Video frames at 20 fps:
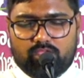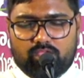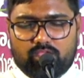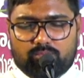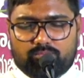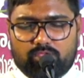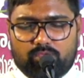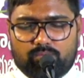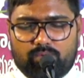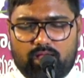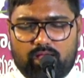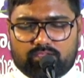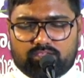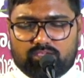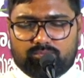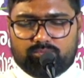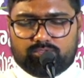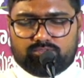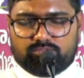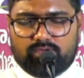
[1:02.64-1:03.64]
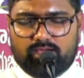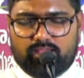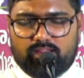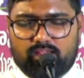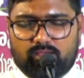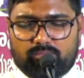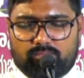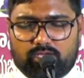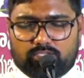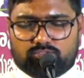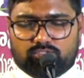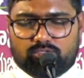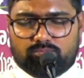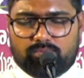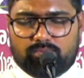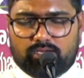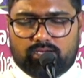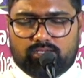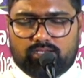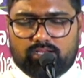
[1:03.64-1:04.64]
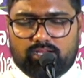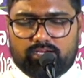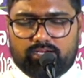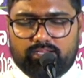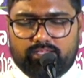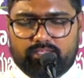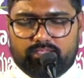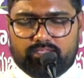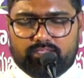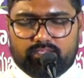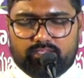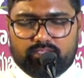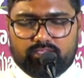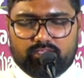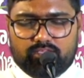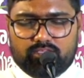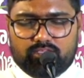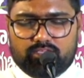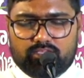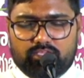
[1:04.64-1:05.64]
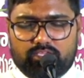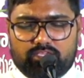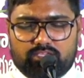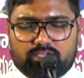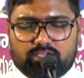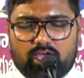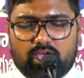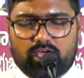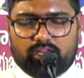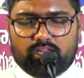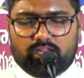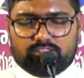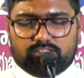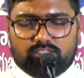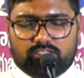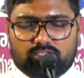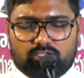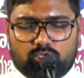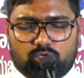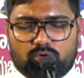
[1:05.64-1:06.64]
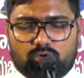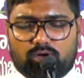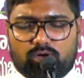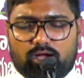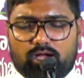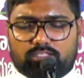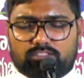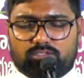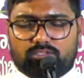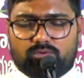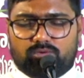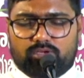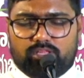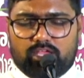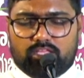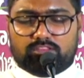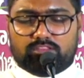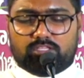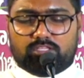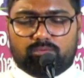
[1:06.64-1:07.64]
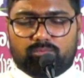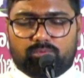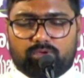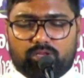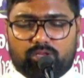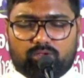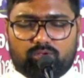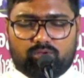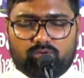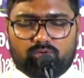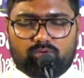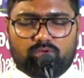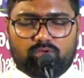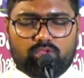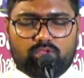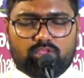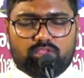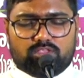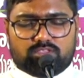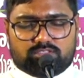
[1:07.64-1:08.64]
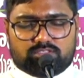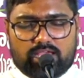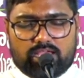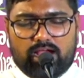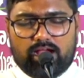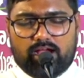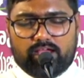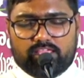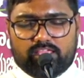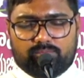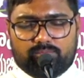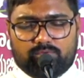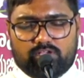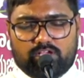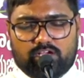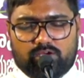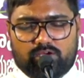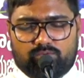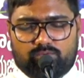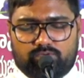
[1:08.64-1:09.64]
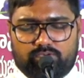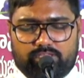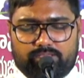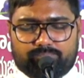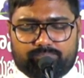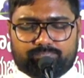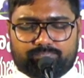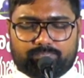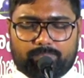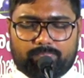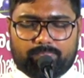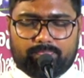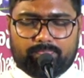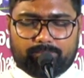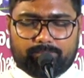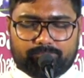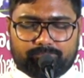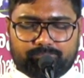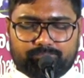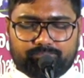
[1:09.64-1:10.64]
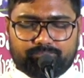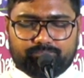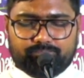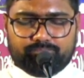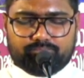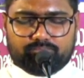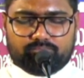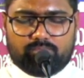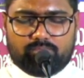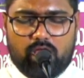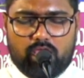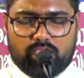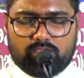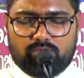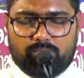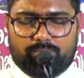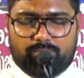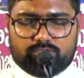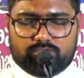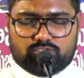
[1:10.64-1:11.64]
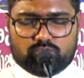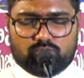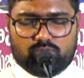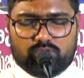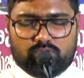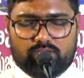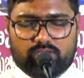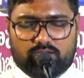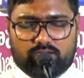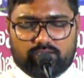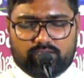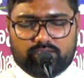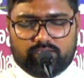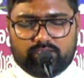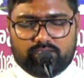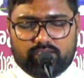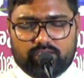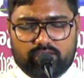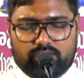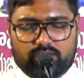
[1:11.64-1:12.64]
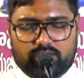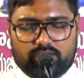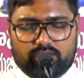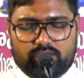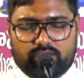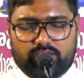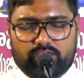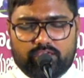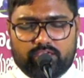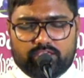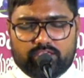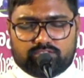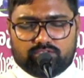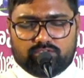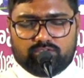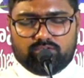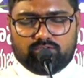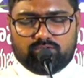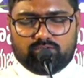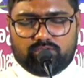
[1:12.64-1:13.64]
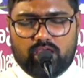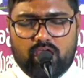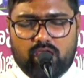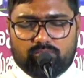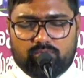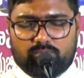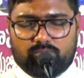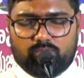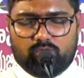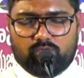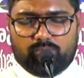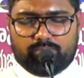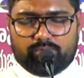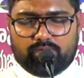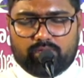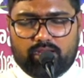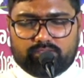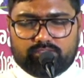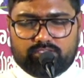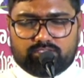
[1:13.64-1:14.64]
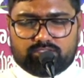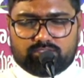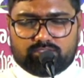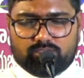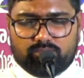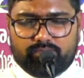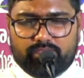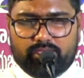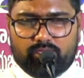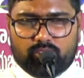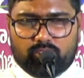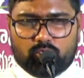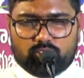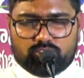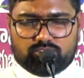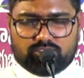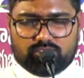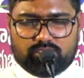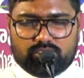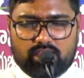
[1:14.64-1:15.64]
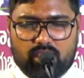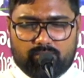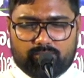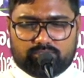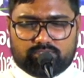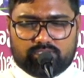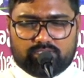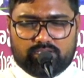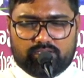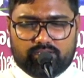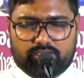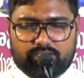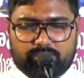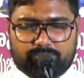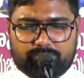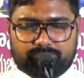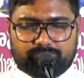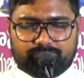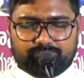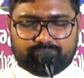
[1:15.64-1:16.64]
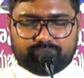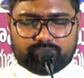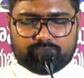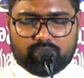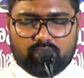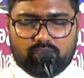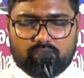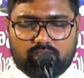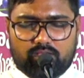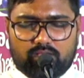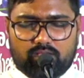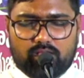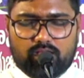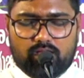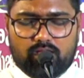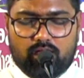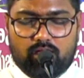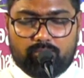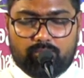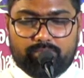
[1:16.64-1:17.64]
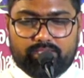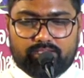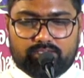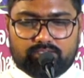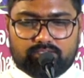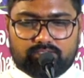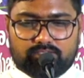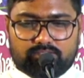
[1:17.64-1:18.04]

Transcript: మీ వాక్యము ద్వారా మాతో మాట్లాడి ఈ ఆరాధనలో ఆది నుండి అంతం వరకు సహాయముగా ఉండి మహిమపరచుకోగలరని యేసు నామములో ప్రార్థిస్తూ వేడుకొనుచున్నాము తండ్రి ఆమెన్